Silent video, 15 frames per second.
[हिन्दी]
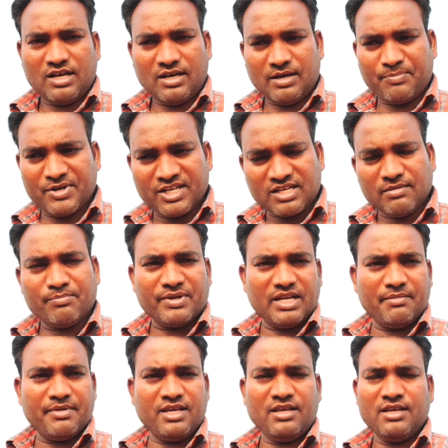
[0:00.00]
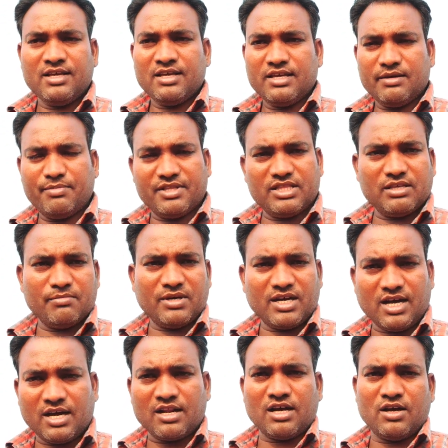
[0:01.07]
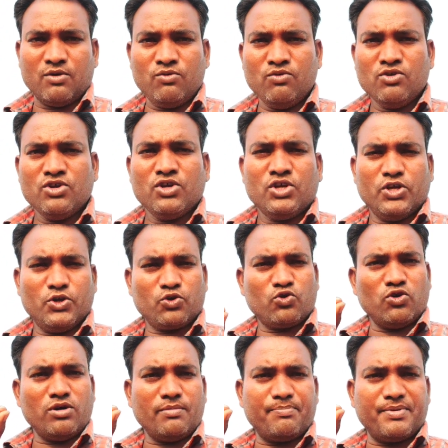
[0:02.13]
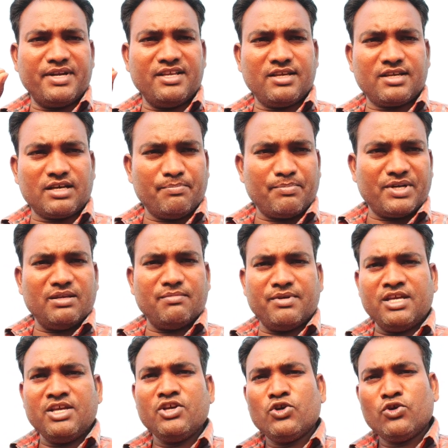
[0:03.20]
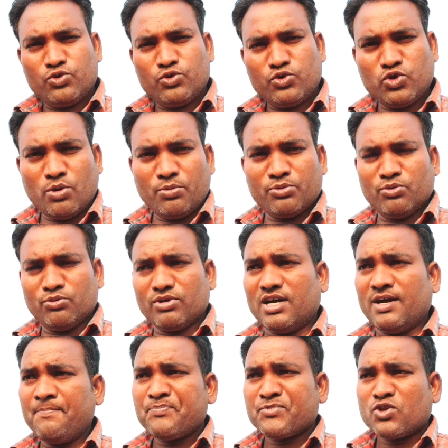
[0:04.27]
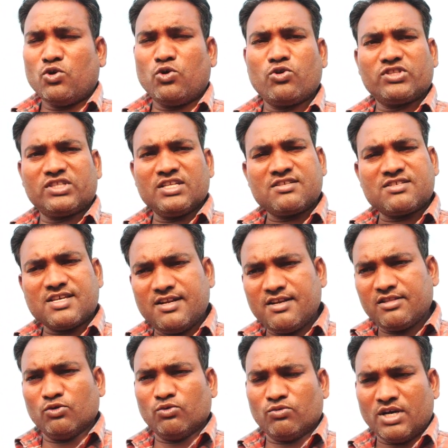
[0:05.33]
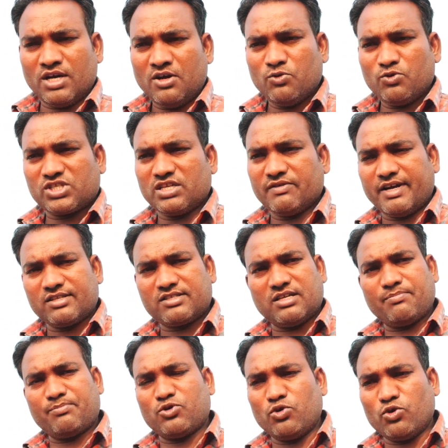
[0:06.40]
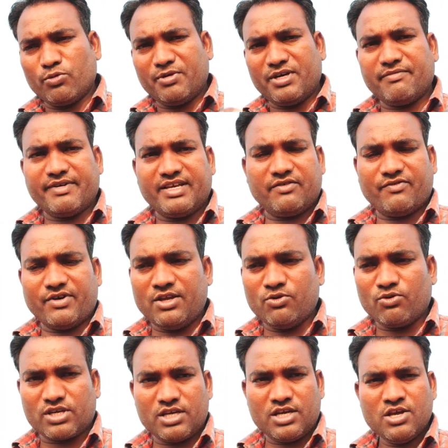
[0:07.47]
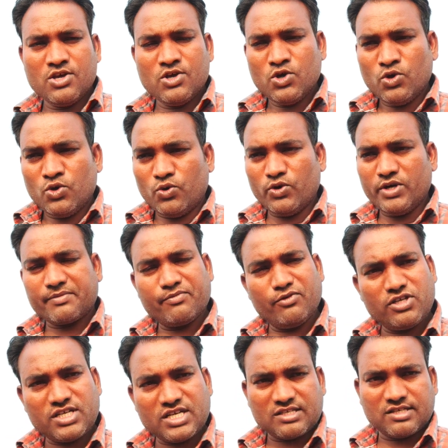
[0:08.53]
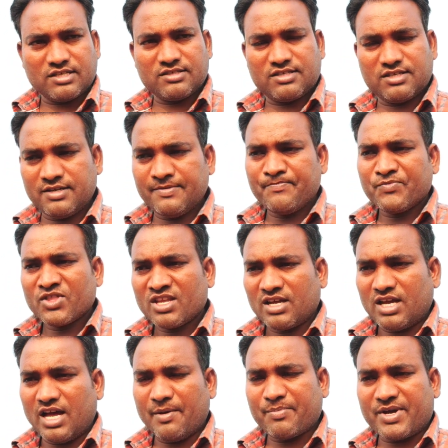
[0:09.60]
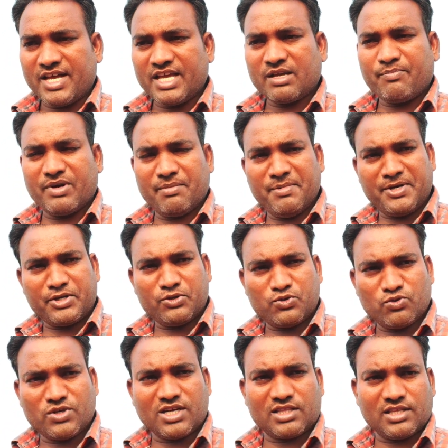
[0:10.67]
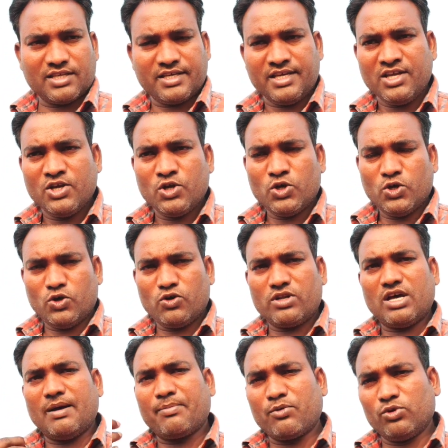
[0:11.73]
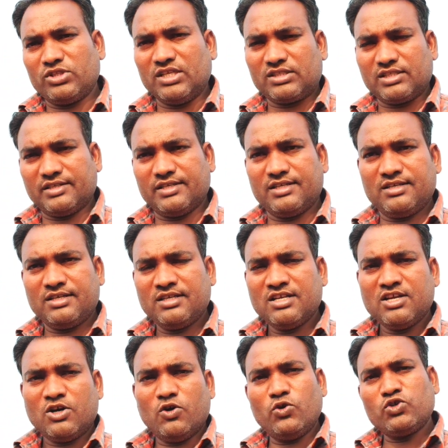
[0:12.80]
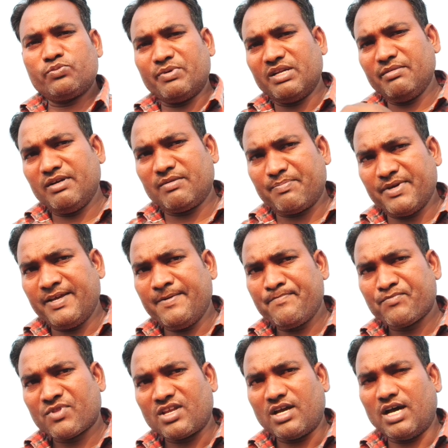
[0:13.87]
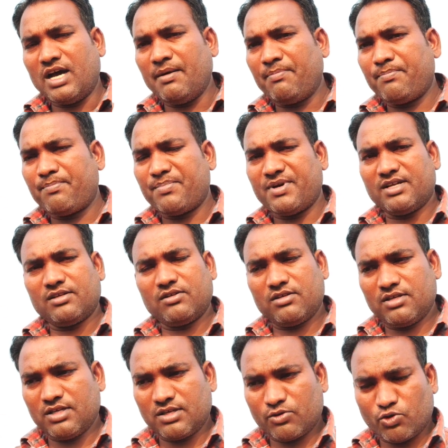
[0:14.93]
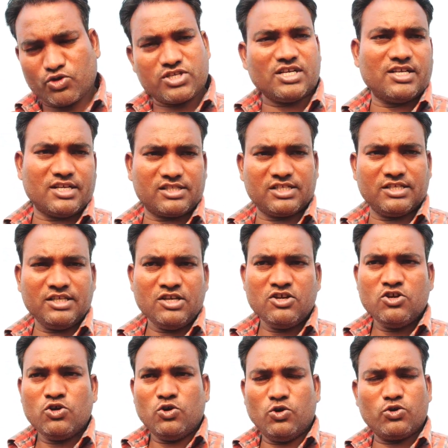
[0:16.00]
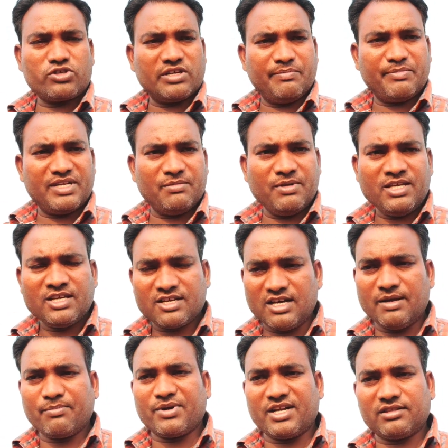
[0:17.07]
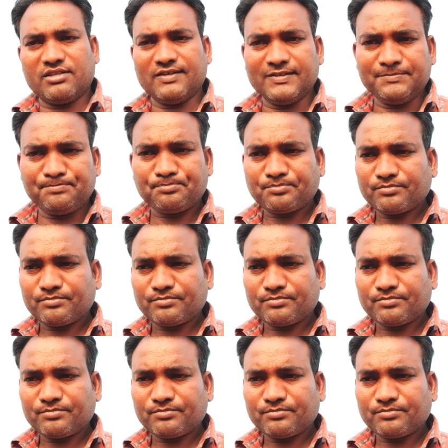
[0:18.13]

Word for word: अपनी कंपनी में ये बंदे मंगा रहा हूँ इनको अपनी कंपनी में जॉब दूंगा और इतनी सैलरी दूंगा उसके बाद सब डॉक्यूमेंट वेरीफाई होके वो एक पुलिस स्टेशन से आपका एक परमिट इशू करते हैं और आपको देते हैं और उस परमिट पे आप क्रोशिया जाते हैं और उस कंपनी में काम करते हैं